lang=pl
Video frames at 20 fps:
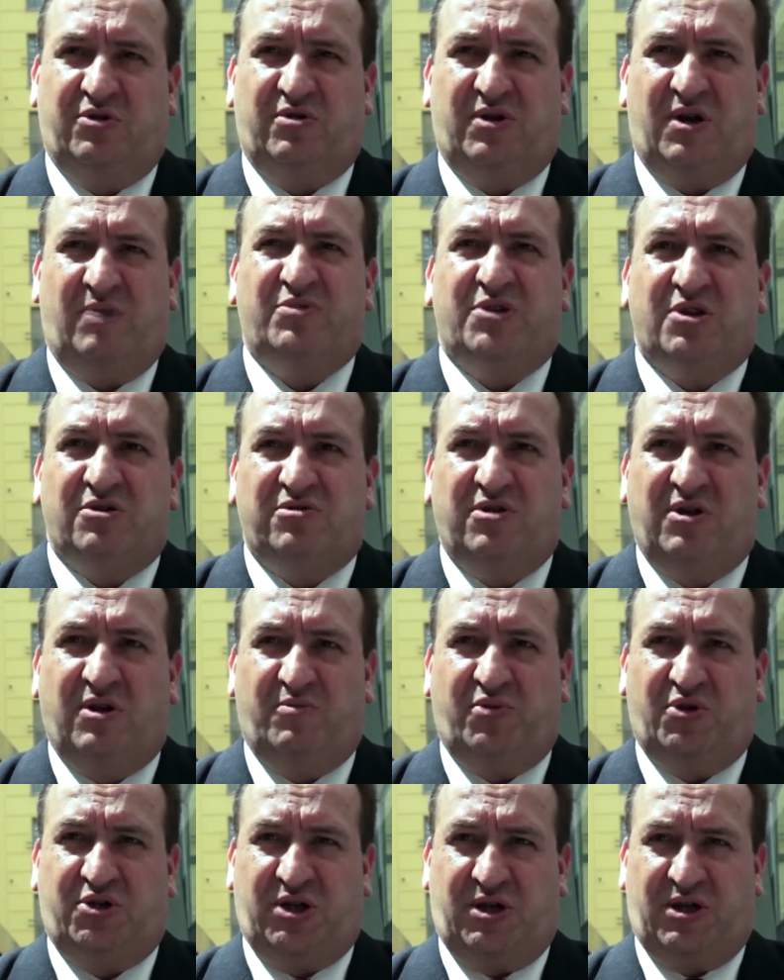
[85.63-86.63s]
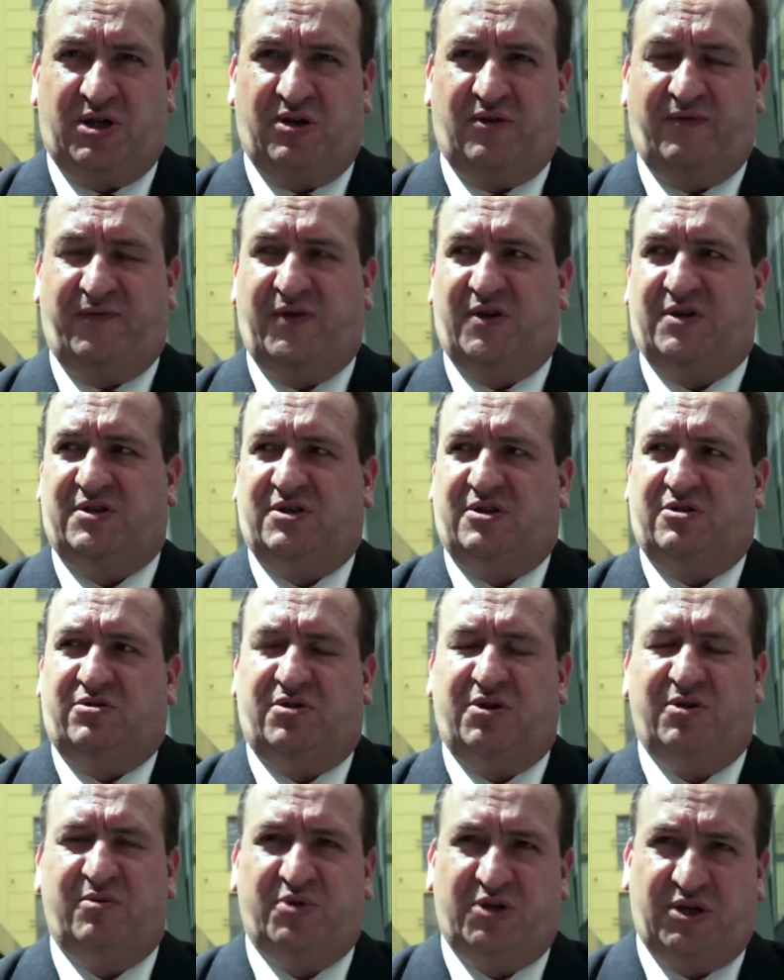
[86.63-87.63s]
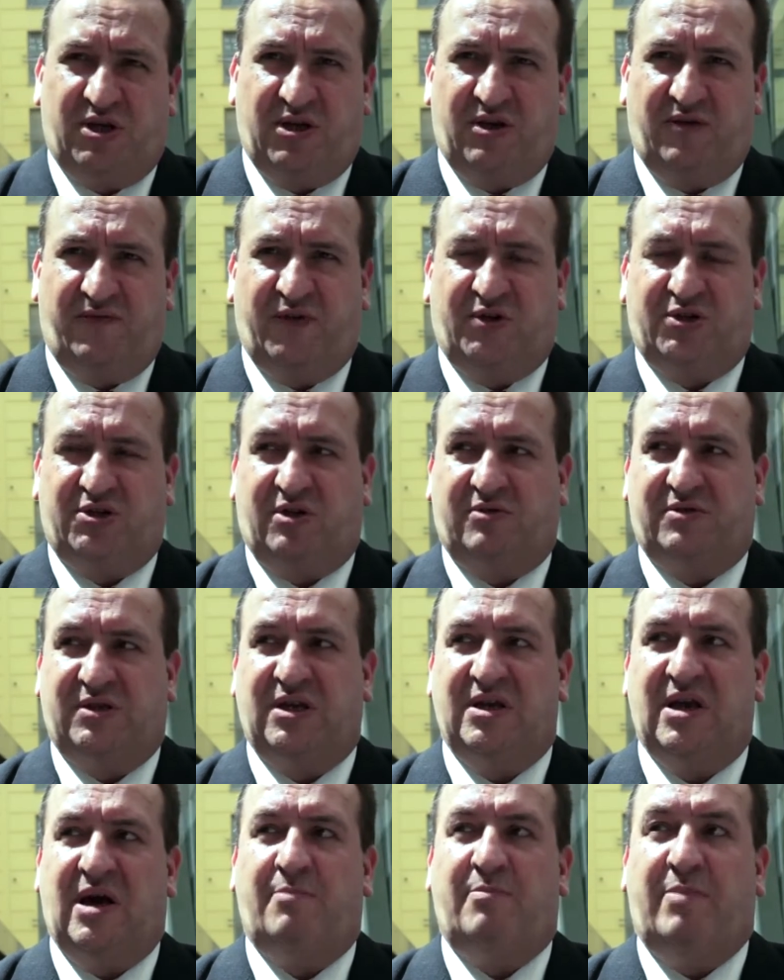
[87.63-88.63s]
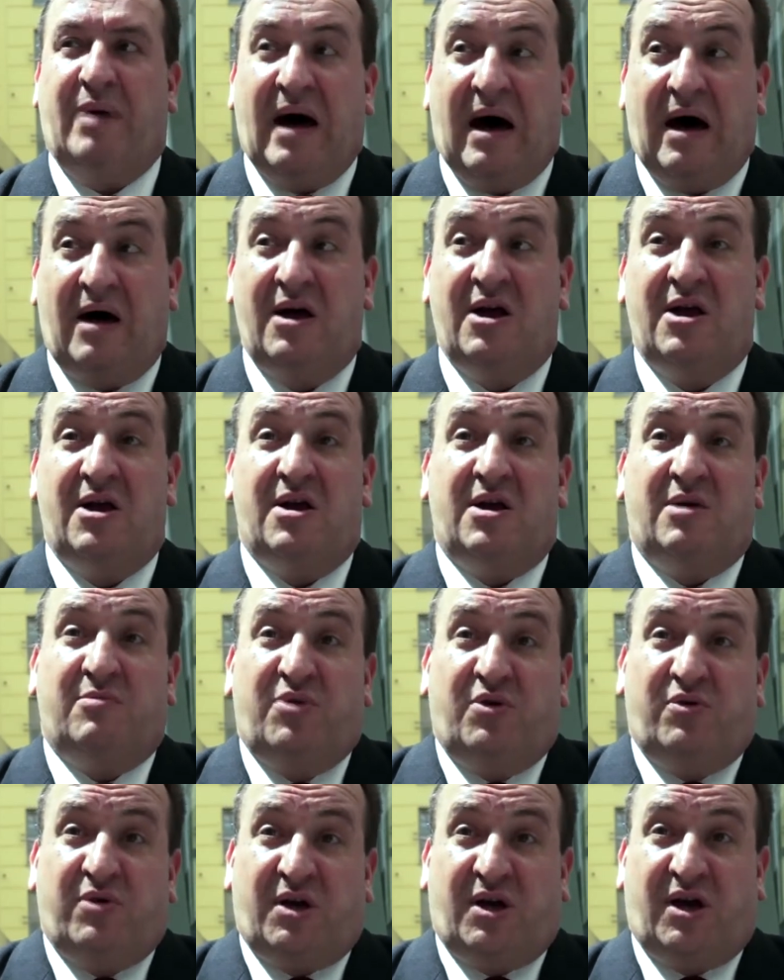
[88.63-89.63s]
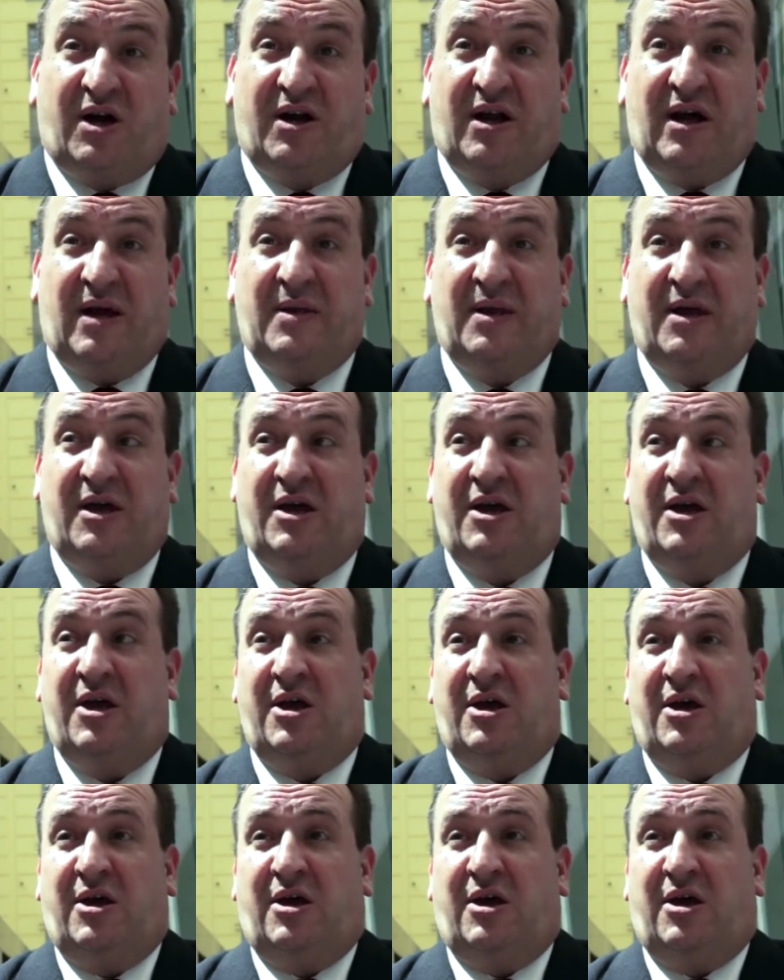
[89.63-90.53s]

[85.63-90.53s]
które absolutnie nie posiadają wiedzy, które nie posiadają wykształcenia, ba, były karane.